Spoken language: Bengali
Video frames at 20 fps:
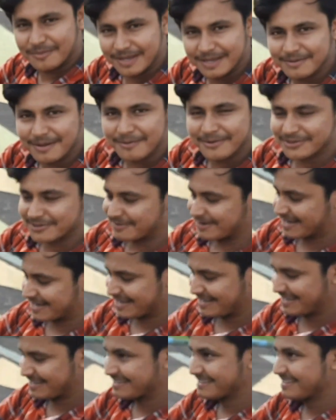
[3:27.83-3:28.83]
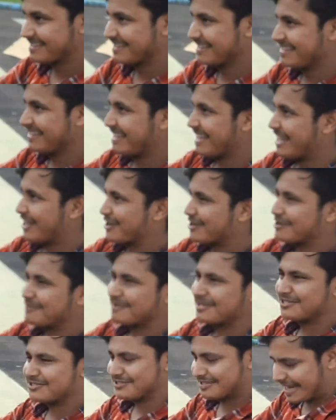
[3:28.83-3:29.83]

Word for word: হবে এইভাবে তোমাকে এরকম কিছু